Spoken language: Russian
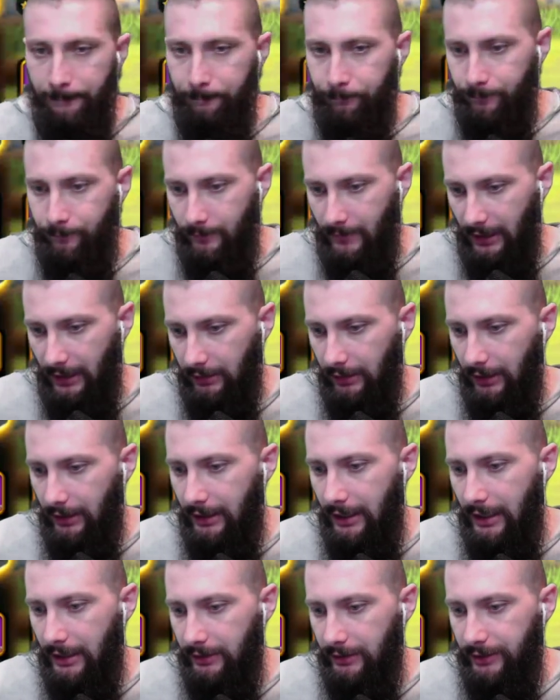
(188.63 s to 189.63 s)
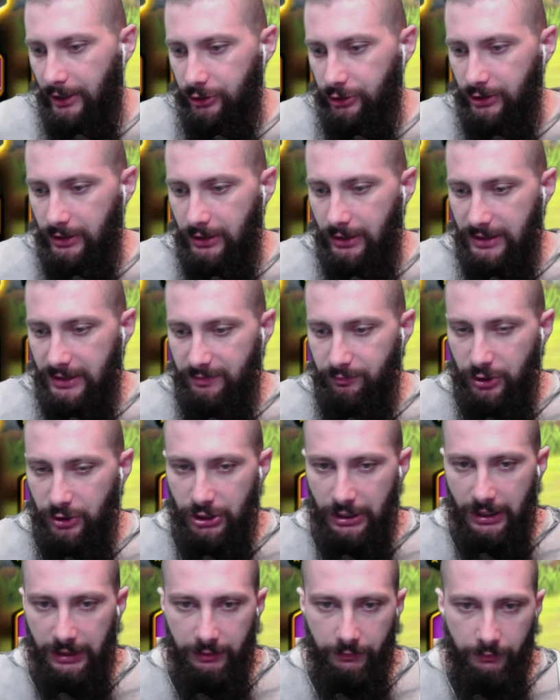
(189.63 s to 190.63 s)
Лохара даже не
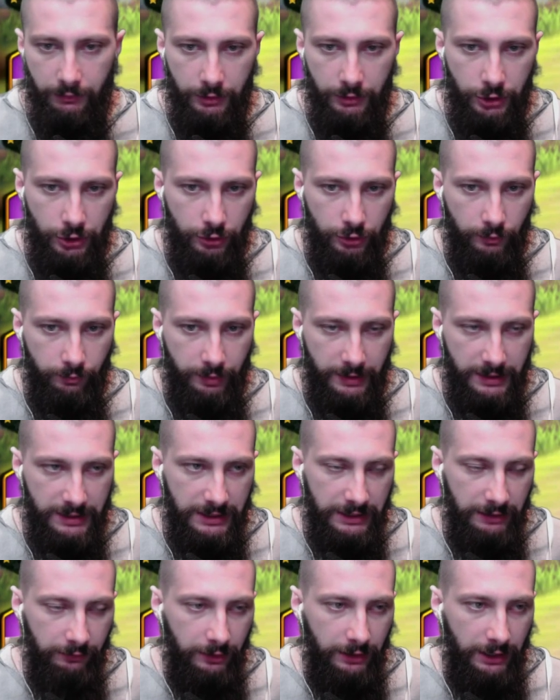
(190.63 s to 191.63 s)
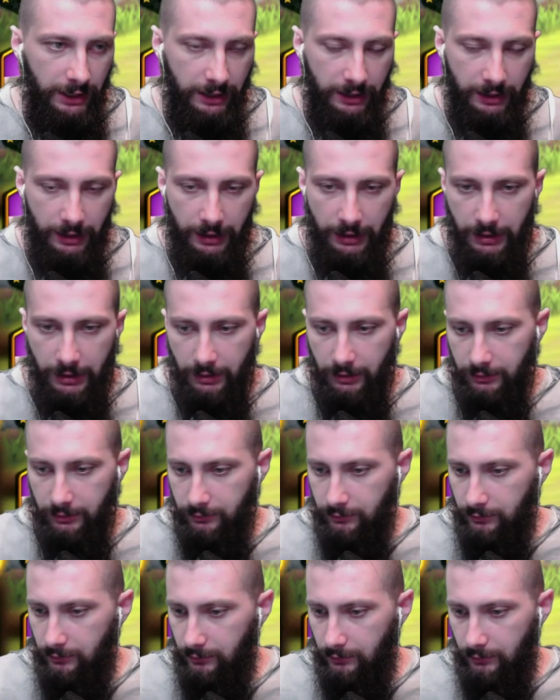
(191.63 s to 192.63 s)
распечатывал еще призывы Лохара.
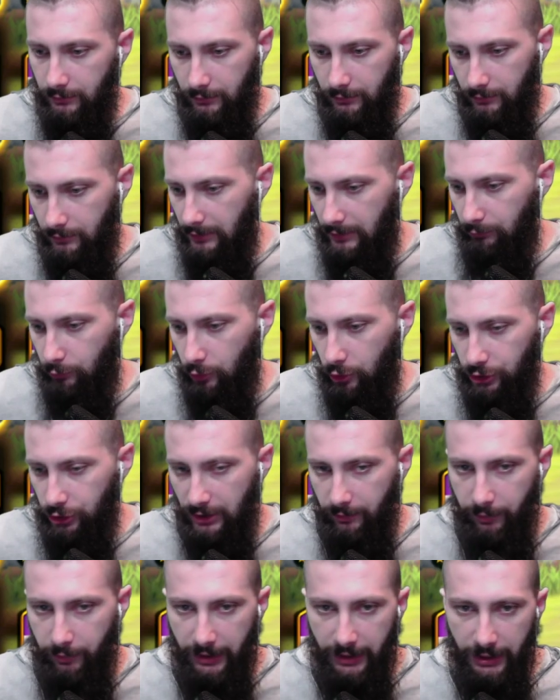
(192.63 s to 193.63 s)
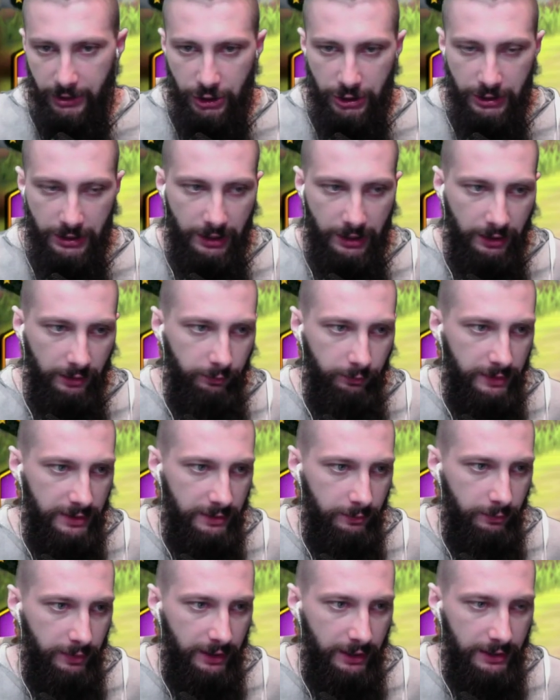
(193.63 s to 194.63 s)
Немножко покачал,
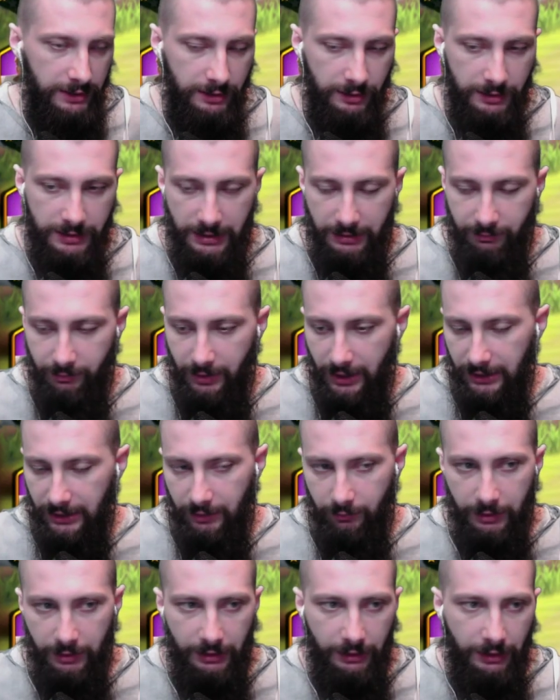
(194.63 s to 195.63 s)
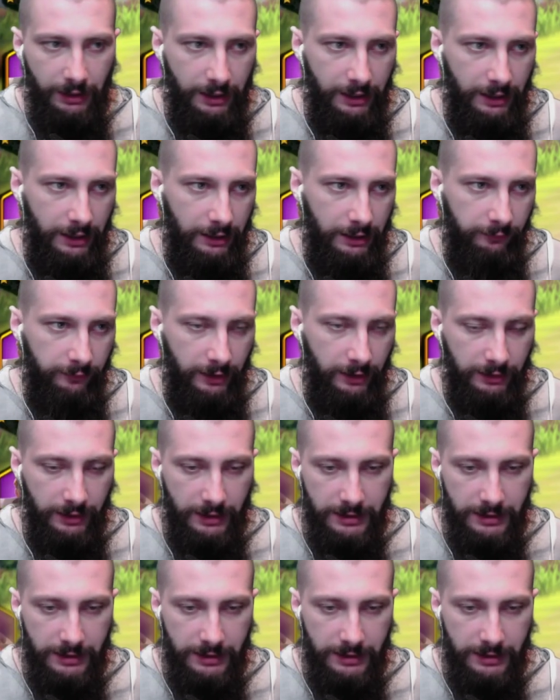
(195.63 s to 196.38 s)
походил с ребятами на Лохаров, когда